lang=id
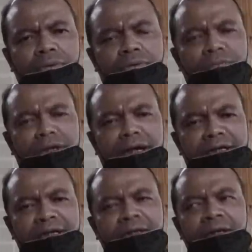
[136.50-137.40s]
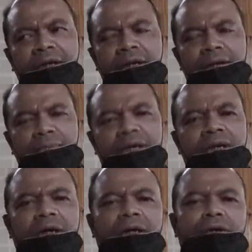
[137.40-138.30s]
COVID-19
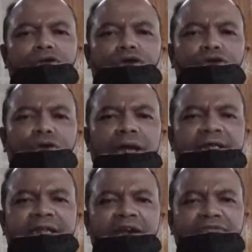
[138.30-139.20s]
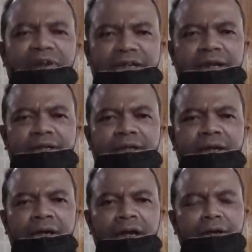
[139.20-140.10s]
bagi non-solutional gila saya infected.
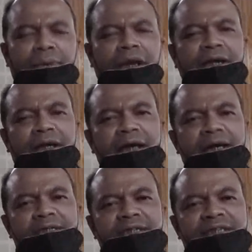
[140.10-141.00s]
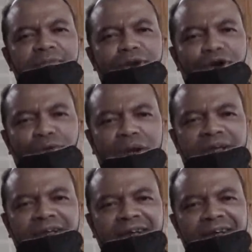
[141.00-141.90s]
Namun dari ay ka sih ko kuway.
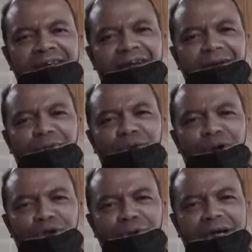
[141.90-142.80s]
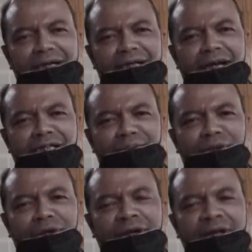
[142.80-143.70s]
Ya kari buhay baro kuway kan ta
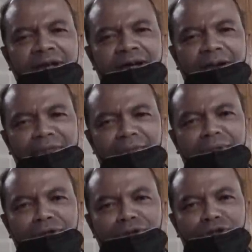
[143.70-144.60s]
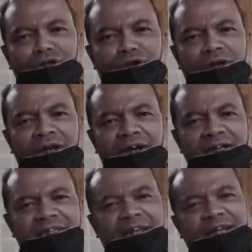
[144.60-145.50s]
sigun. Kamtami non-solutional. Ya
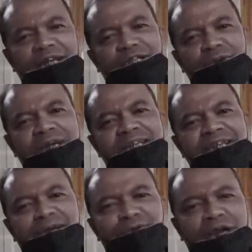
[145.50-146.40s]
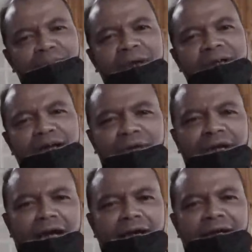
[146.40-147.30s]
siya regulate siya kuway district ko paid nak kuway
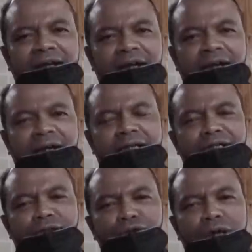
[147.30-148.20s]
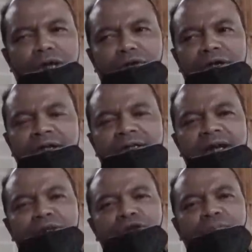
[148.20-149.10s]
kalian. Tapi hanya ko juga kalau
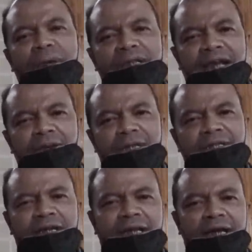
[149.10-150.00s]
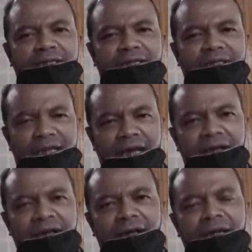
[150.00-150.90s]
tak itu bentai lah sa akta sisa.
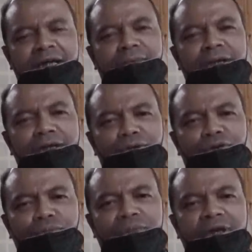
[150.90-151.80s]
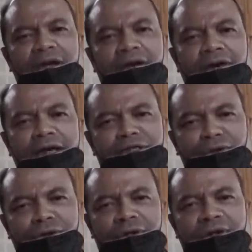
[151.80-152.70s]
Tadi ban itu kumni red
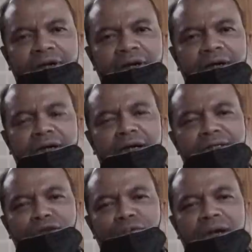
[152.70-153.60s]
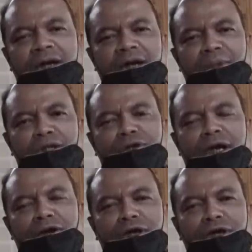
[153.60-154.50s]
zone. Kaya nga sko bang, ka-appeal
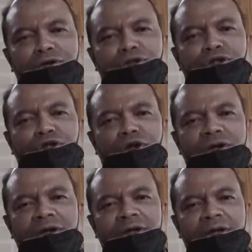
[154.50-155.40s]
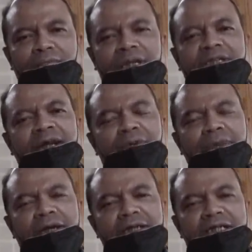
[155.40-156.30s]
juga kalong non-solutional. Manitay lang
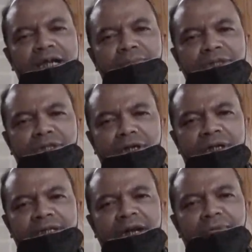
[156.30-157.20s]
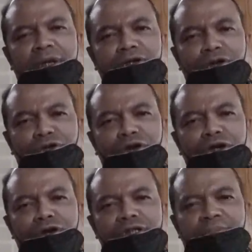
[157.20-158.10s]
ba ka district administration, itay lang bagi ki doktor,
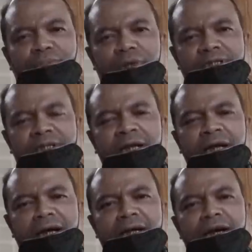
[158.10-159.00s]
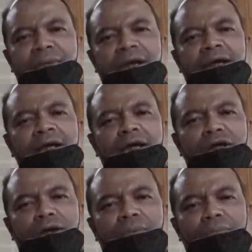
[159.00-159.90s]
ki nurse, ki police, nang ba
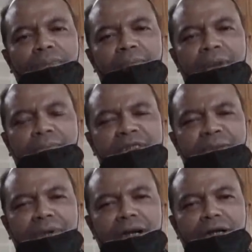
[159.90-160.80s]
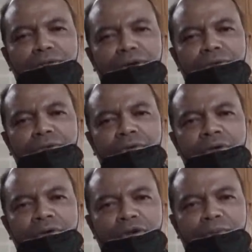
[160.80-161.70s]
maapan yang ya uliu
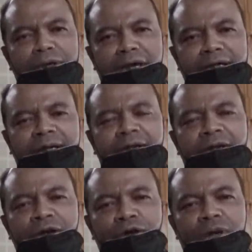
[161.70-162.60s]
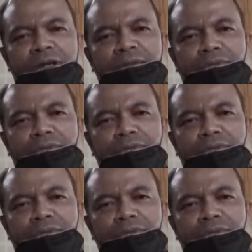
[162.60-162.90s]
COVID-19 bagi